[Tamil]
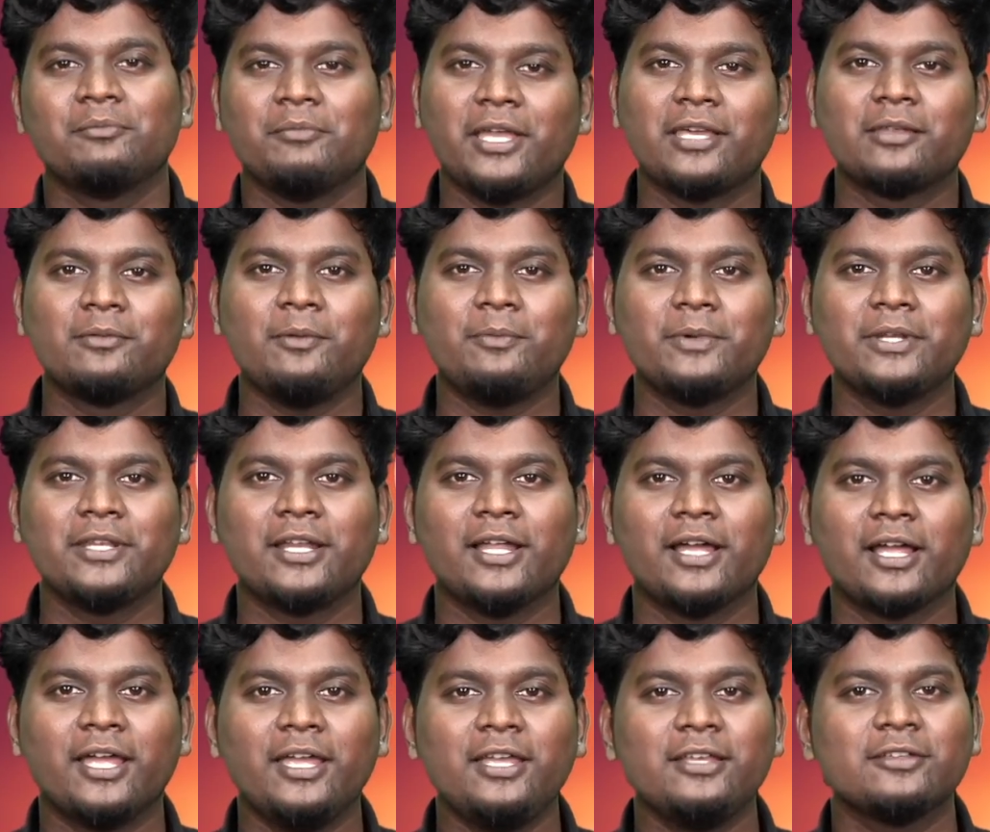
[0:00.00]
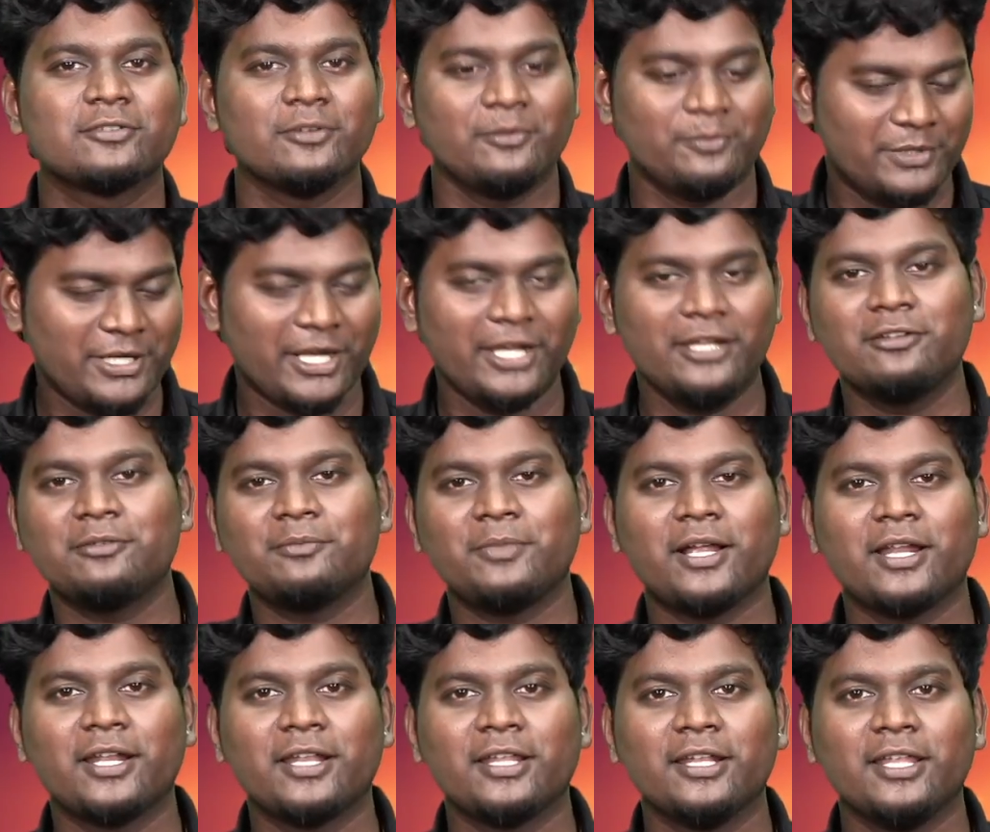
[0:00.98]
பயங்கரமாக பண்ணியிருக்காங்க ஸோ ட்ரெய்லரும்
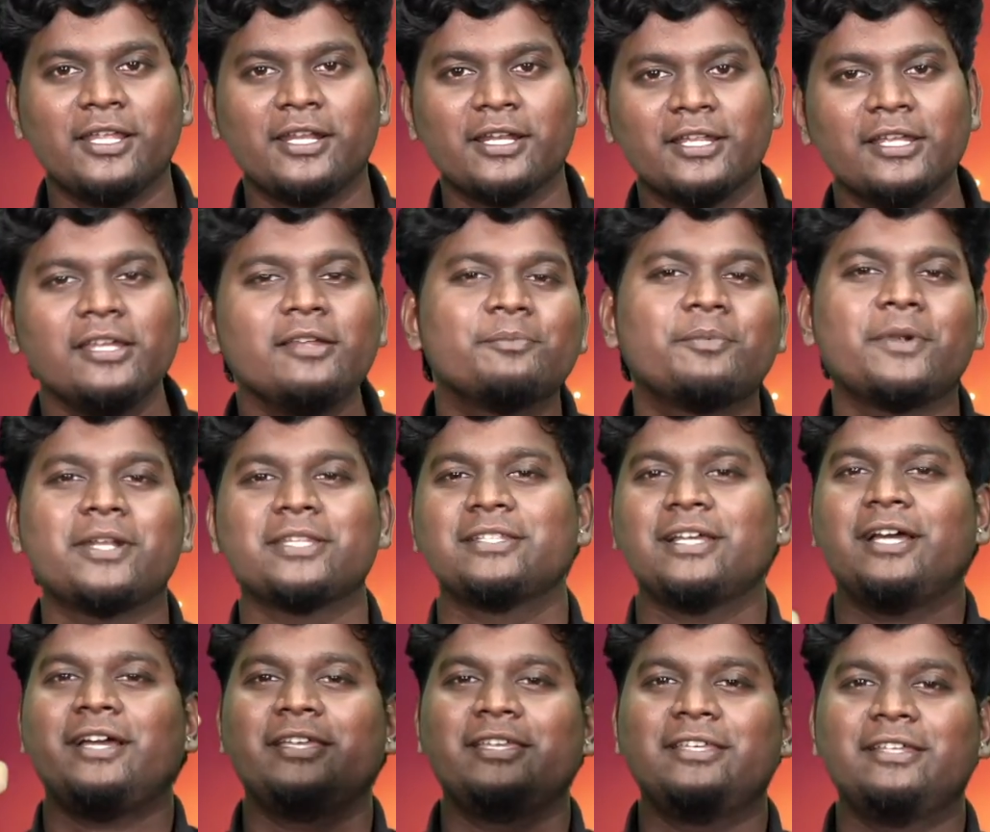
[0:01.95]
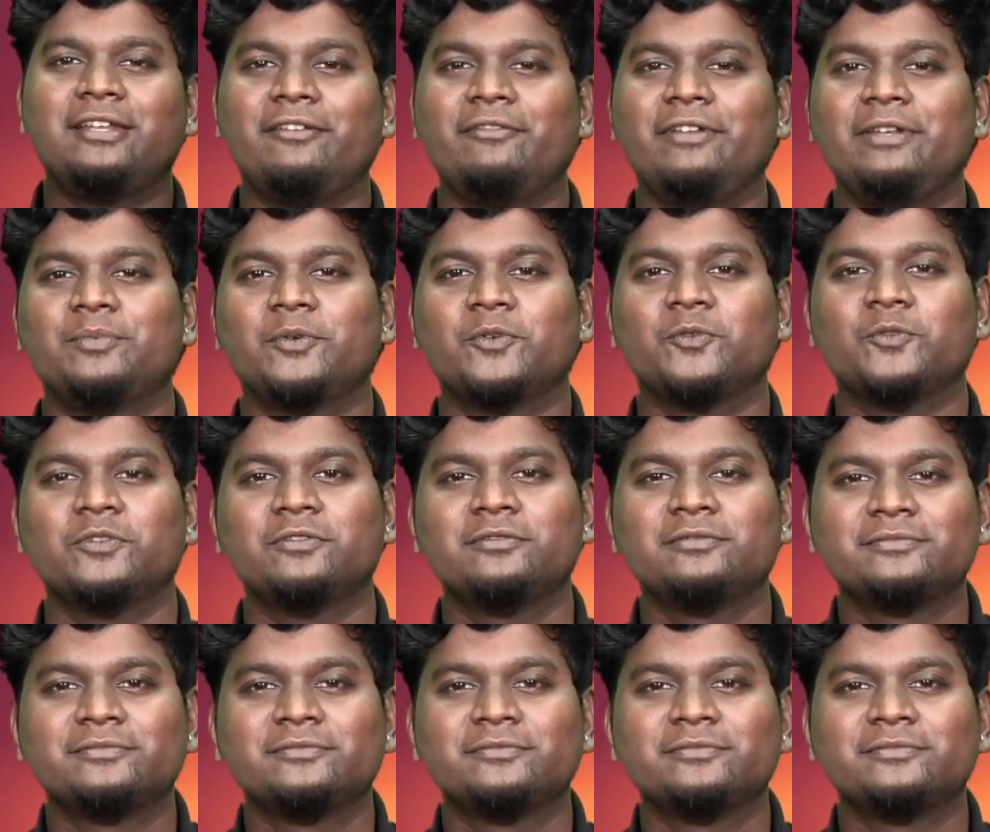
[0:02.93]
பார்க்க நல்லா இருக்குது படத்துக்காக ஈராக வெயிட் பண்ணுவோம்